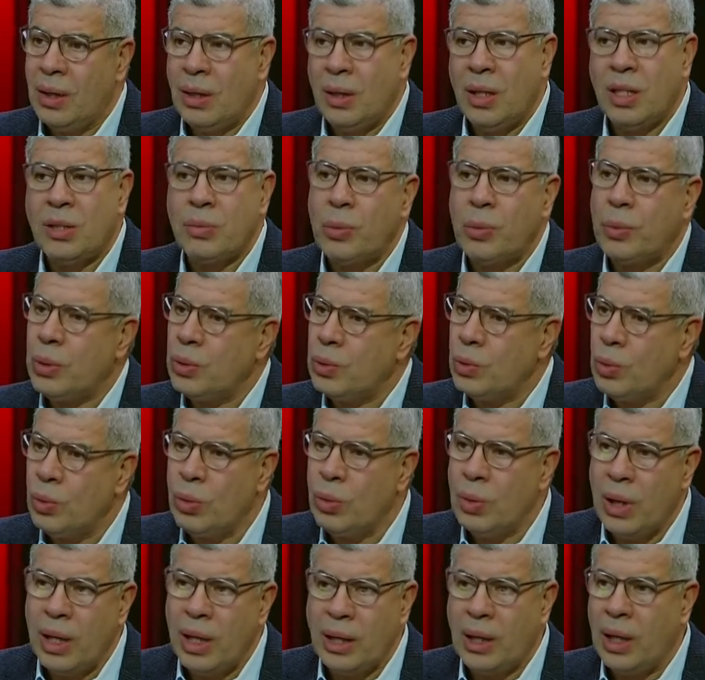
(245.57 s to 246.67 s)
الناس ممكن
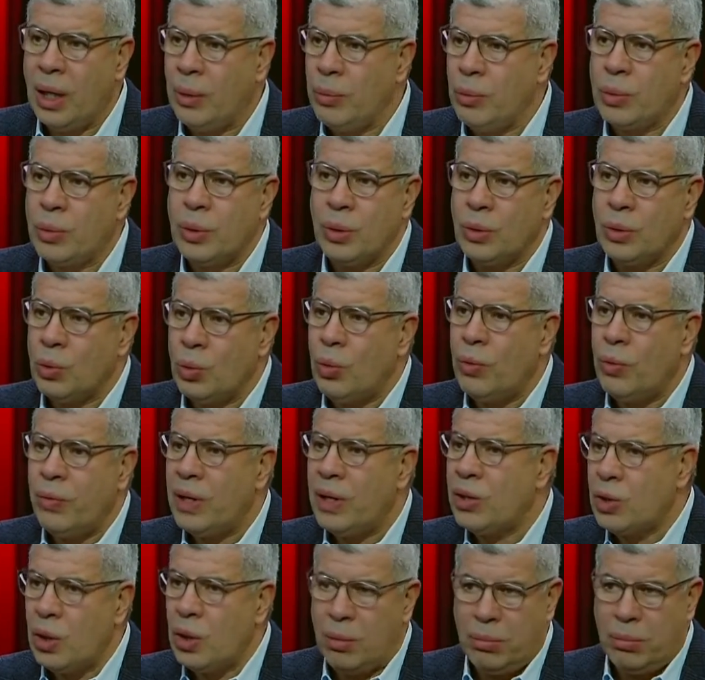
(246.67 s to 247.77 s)
تقول ناجح ممكن تقول
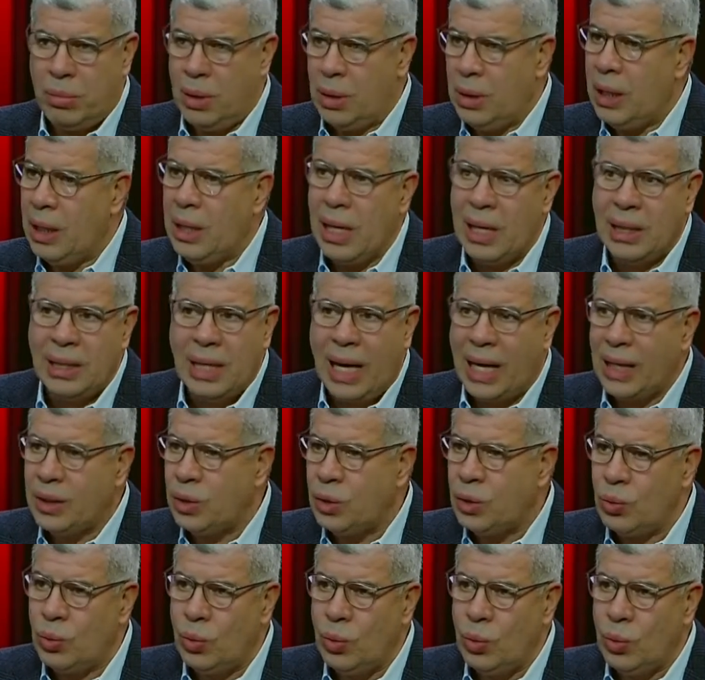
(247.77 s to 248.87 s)
فاشل اي
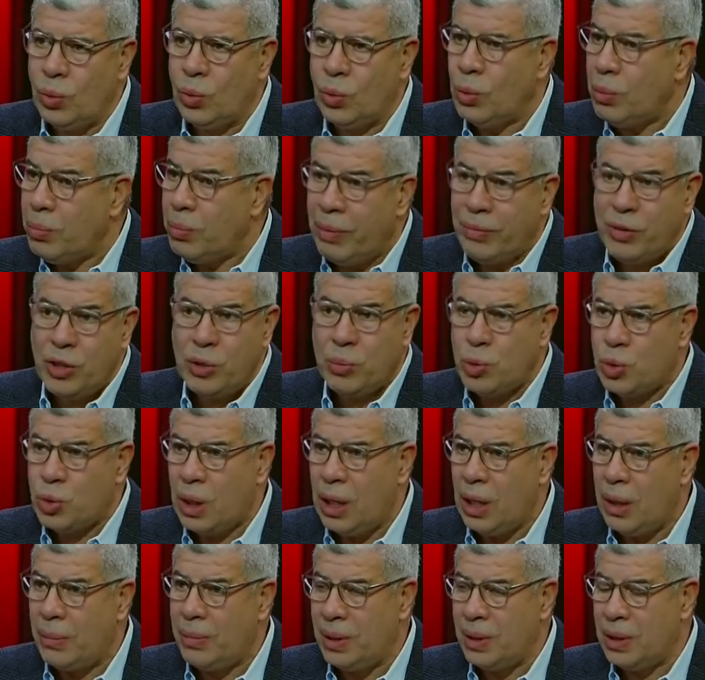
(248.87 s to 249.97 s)
حد يقول يقول ما فيش
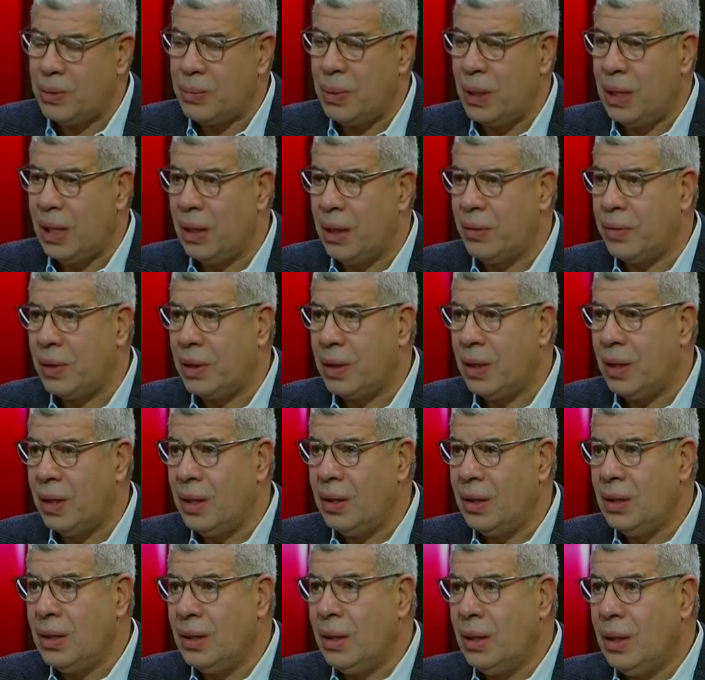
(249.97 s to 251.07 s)
مشكله م. بالنسبه لي على فكره
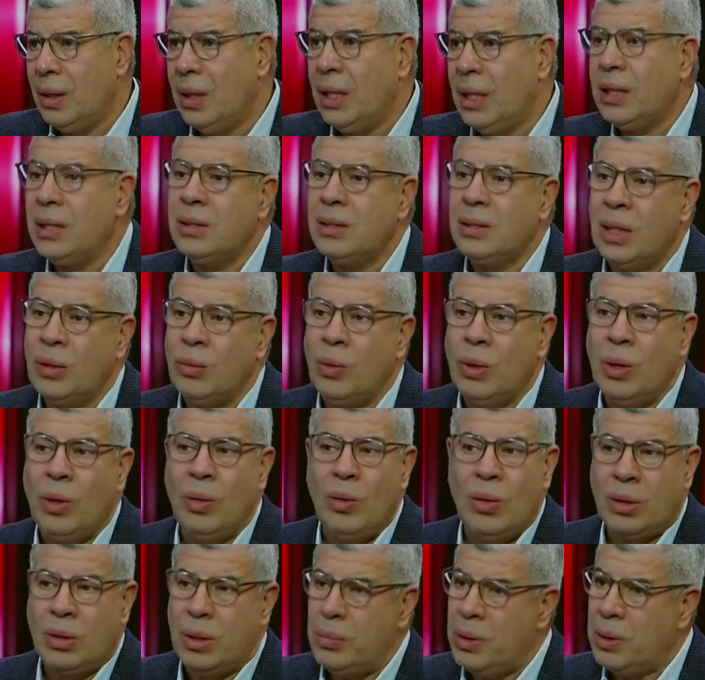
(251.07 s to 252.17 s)
لكن سعيد وانا
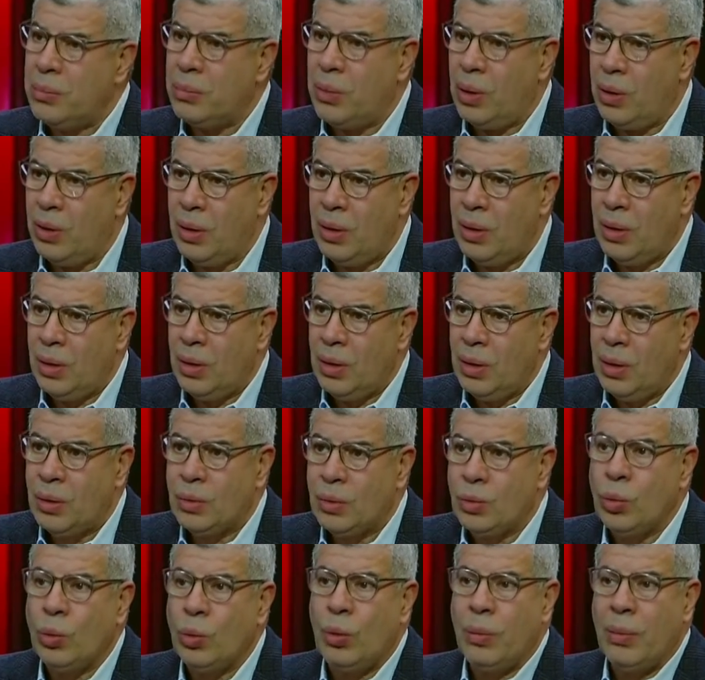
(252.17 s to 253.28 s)
قلت 100 مره
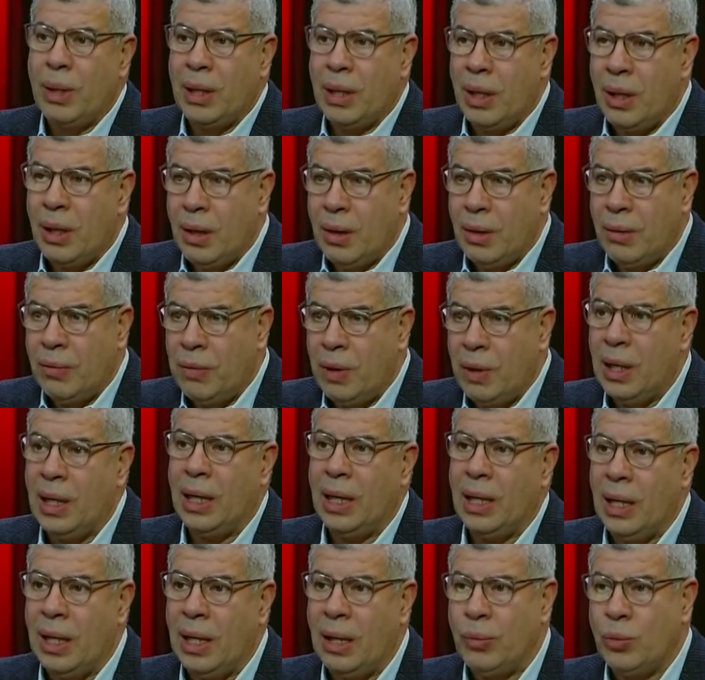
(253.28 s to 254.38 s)
طول ما انا في
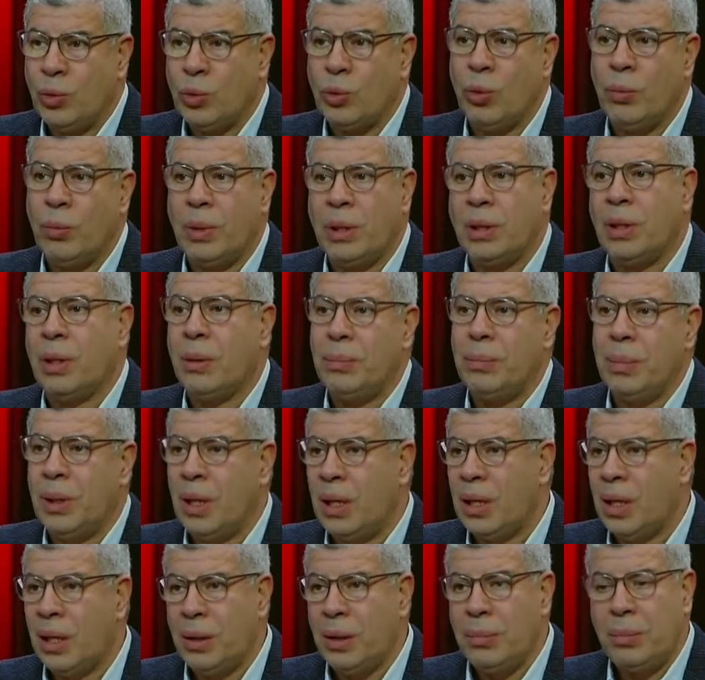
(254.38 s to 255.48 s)
الاعلام وطول ما انا
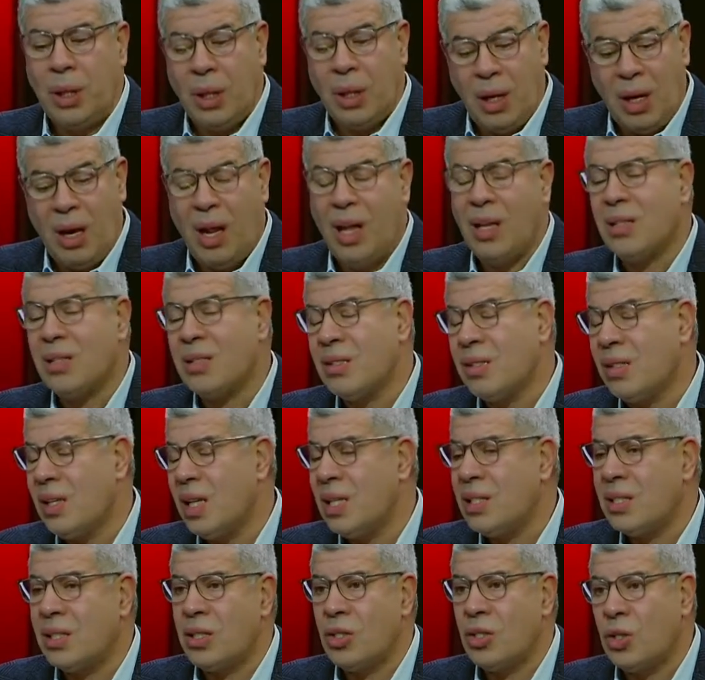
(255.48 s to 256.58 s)
ربنا كرمني خلاص
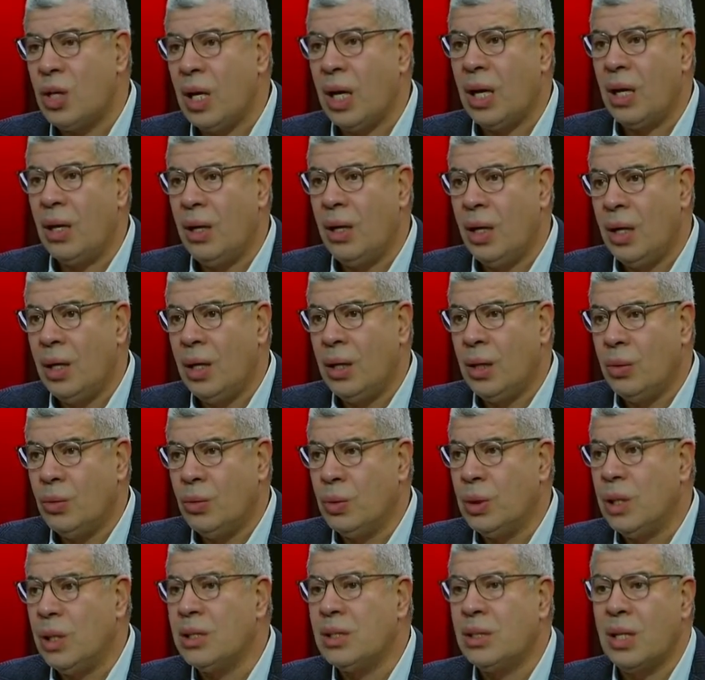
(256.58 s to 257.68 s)
ناس تشتغل
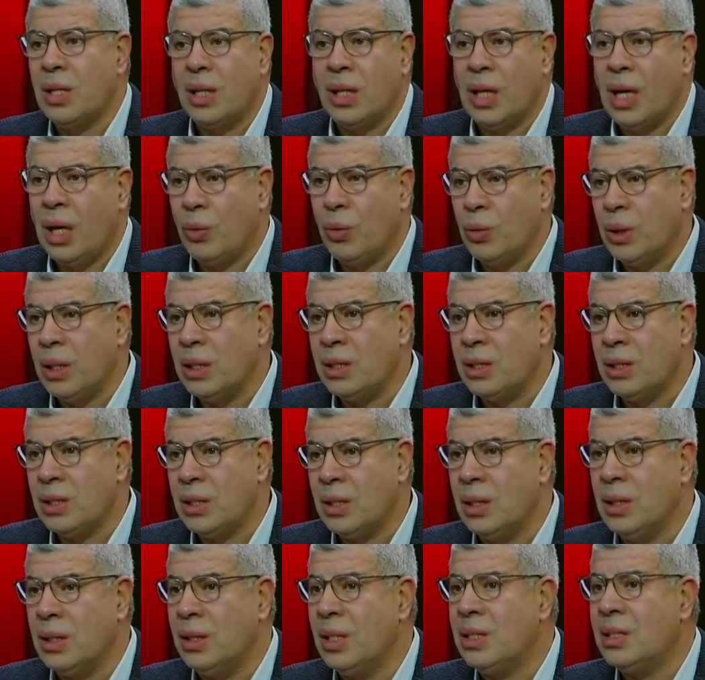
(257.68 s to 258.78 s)
وناس تنجح
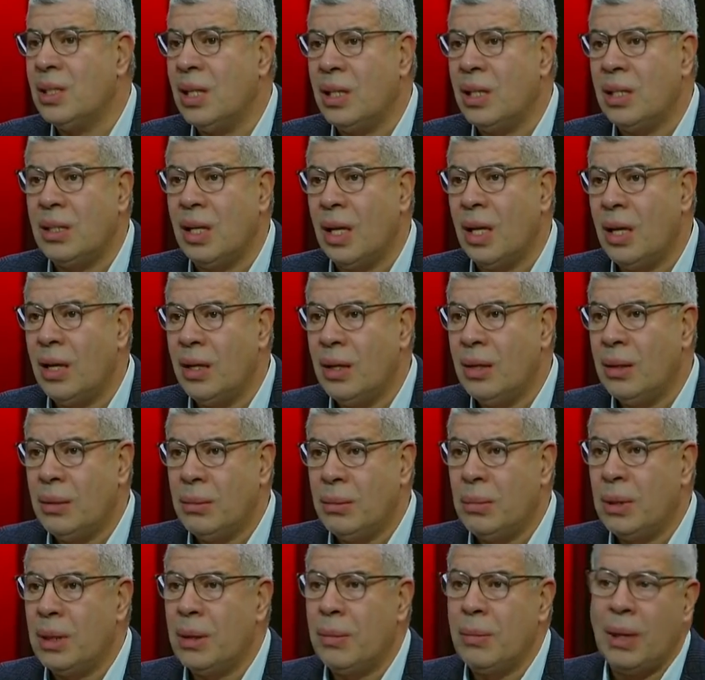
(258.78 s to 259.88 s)
وناس نساندها
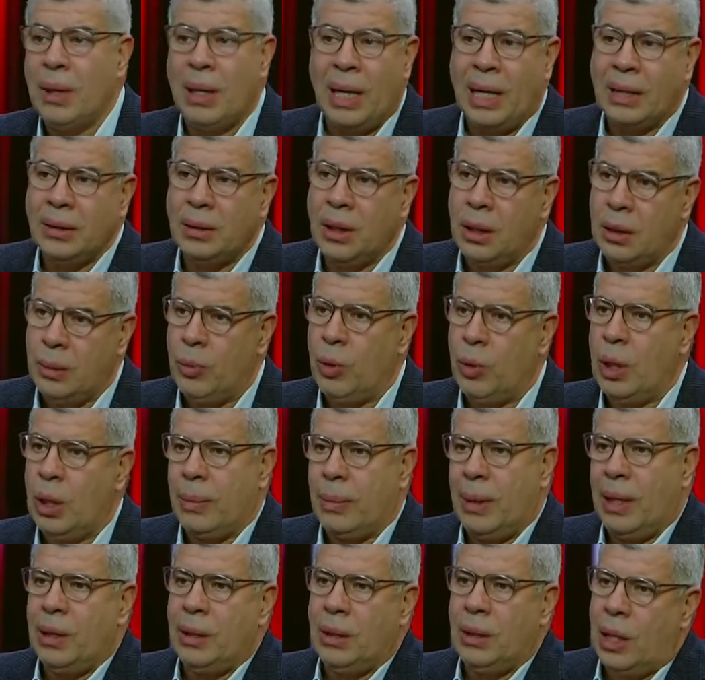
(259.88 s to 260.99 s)
ما, ما عد انا بقول لك
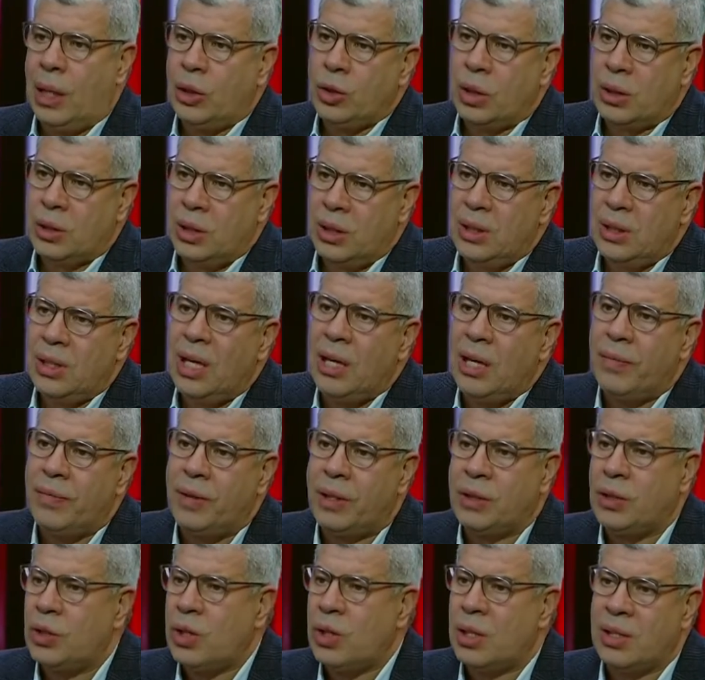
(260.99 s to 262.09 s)
بقالي 10 سنين داخل في
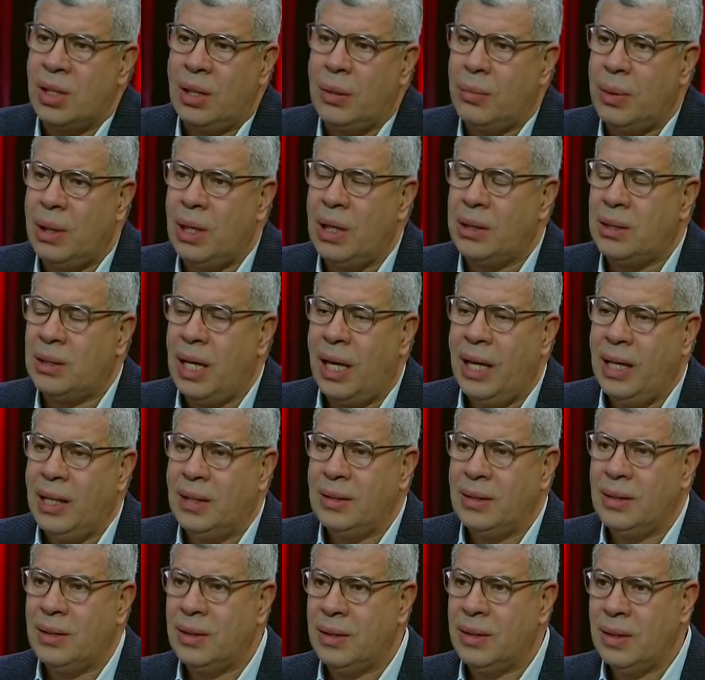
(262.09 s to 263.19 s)
11 سنه بره الاتحاد
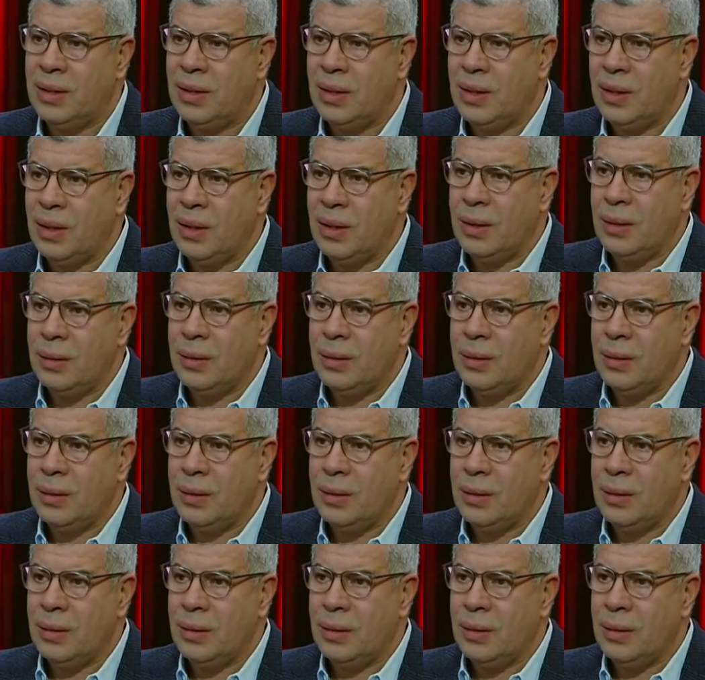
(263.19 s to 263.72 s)
بس حضرتك بتقول